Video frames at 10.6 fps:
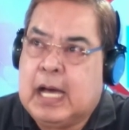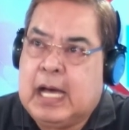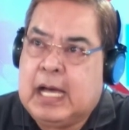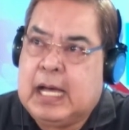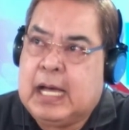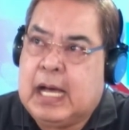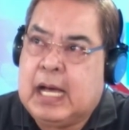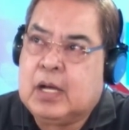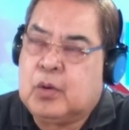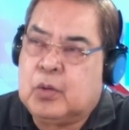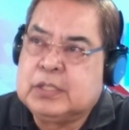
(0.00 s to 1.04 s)
uh,
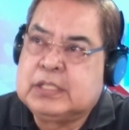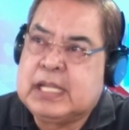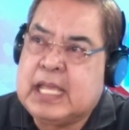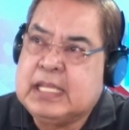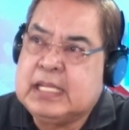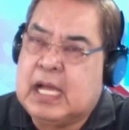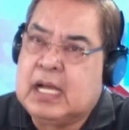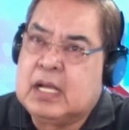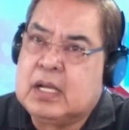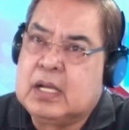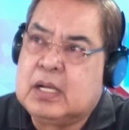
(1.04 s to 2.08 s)
ang ordinate
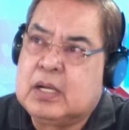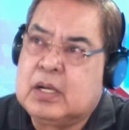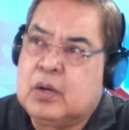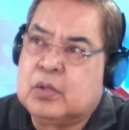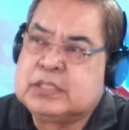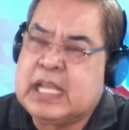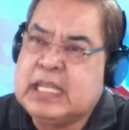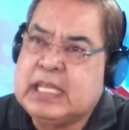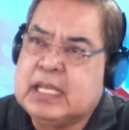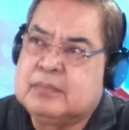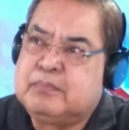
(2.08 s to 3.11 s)
ang
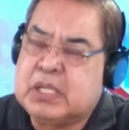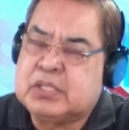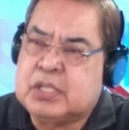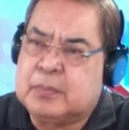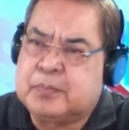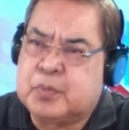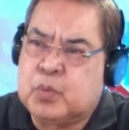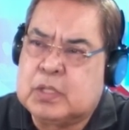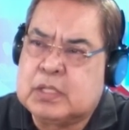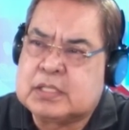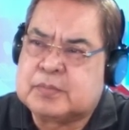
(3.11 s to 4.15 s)
ordaining bishop
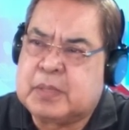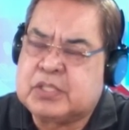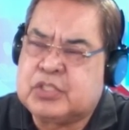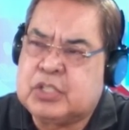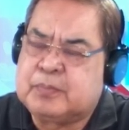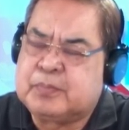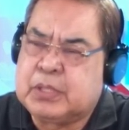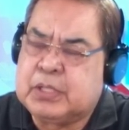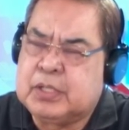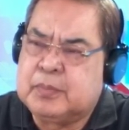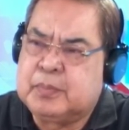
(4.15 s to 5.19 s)
was Bishop
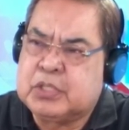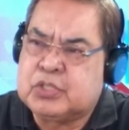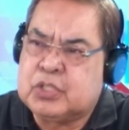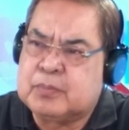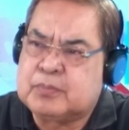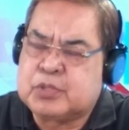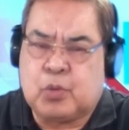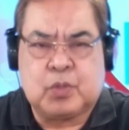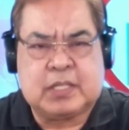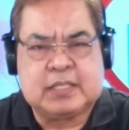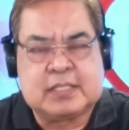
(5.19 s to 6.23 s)
uh, Bishop
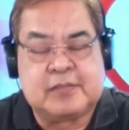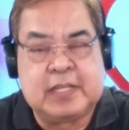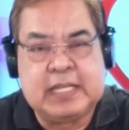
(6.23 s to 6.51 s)
Socrates